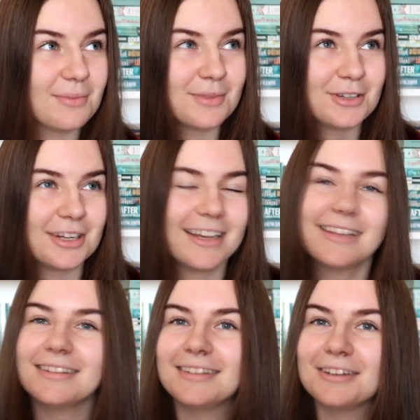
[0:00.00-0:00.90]

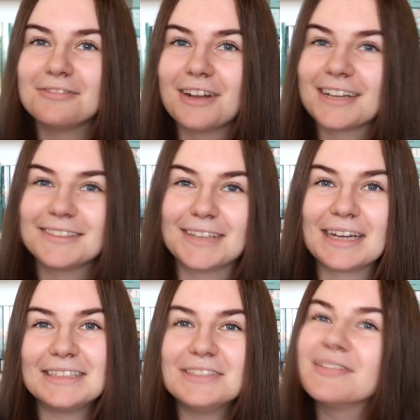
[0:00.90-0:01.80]
może ten fakt
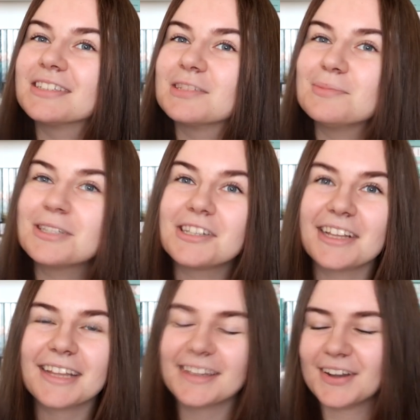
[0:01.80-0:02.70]
zachęci Was do
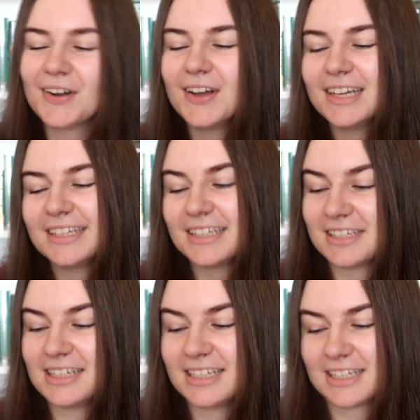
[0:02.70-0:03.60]
przeczytania tego,
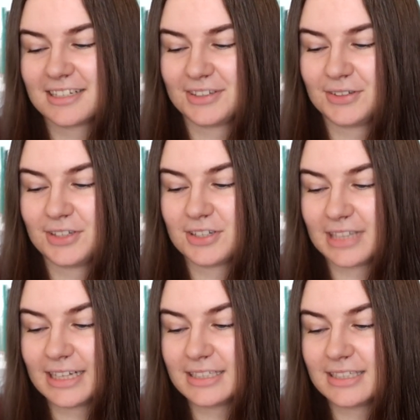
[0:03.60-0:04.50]
jeżeli jeszcze tego nie
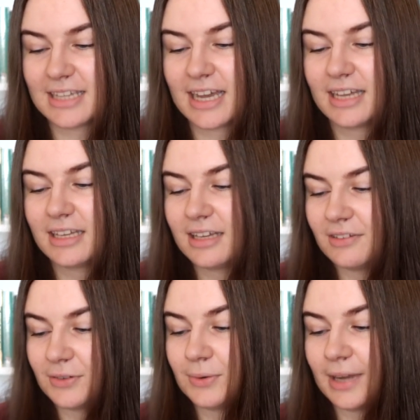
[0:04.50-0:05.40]
czytaliście.
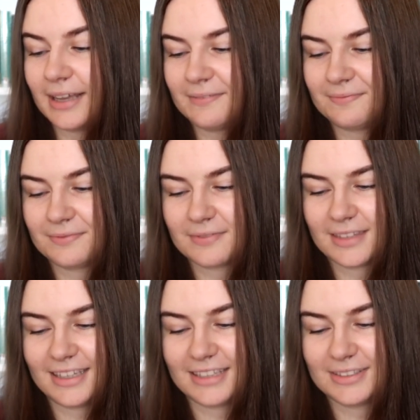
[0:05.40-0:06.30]
W ogóle
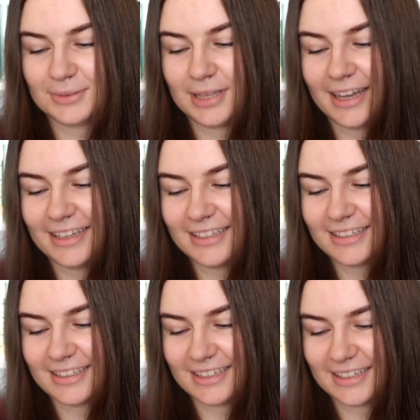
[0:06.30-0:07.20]
jest tutaj
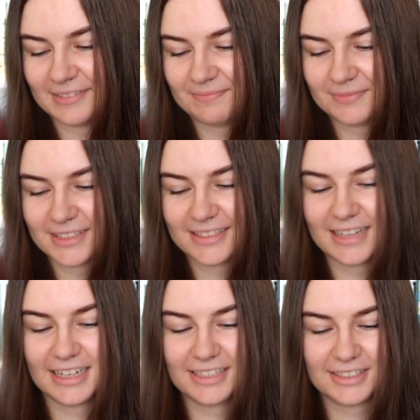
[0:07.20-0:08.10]
e,
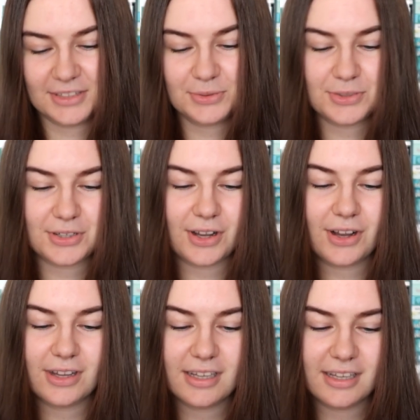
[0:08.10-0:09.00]
strasznie
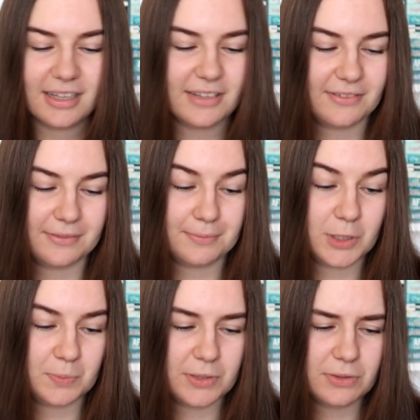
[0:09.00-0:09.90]
dużo e,
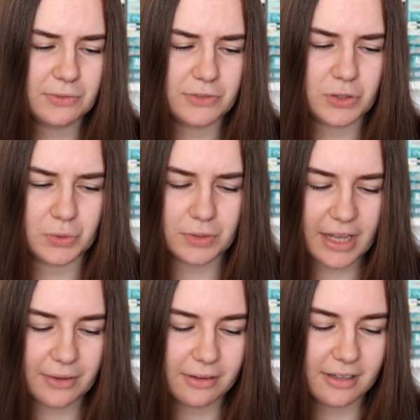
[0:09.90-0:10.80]
przypisów,
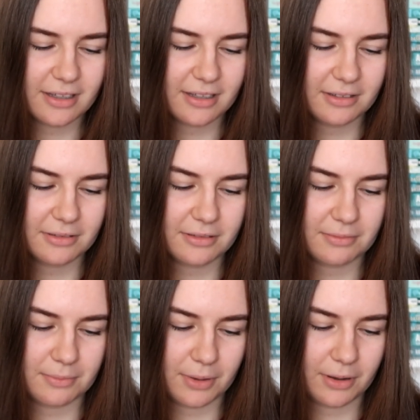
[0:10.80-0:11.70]
źródeł,
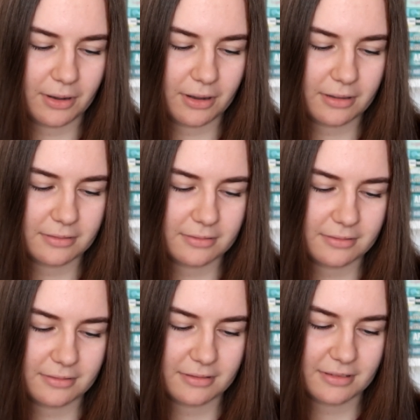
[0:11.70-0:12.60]
bo
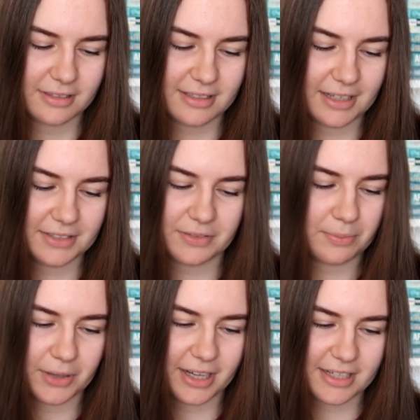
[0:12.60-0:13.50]
teraz Wam
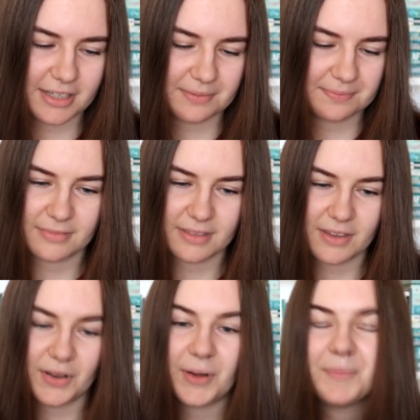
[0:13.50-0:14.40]
pokażę.
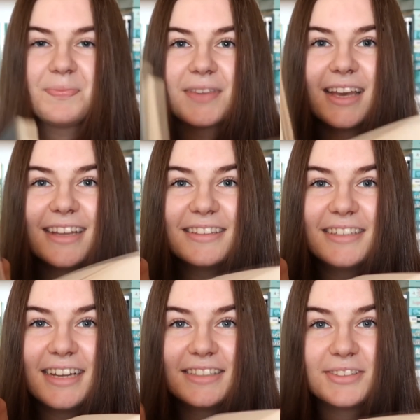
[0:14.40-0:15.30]
O,
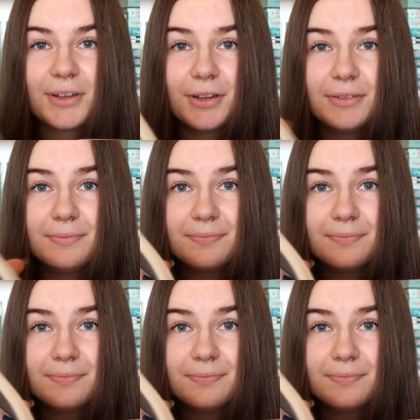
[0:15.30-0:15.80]
tyle stron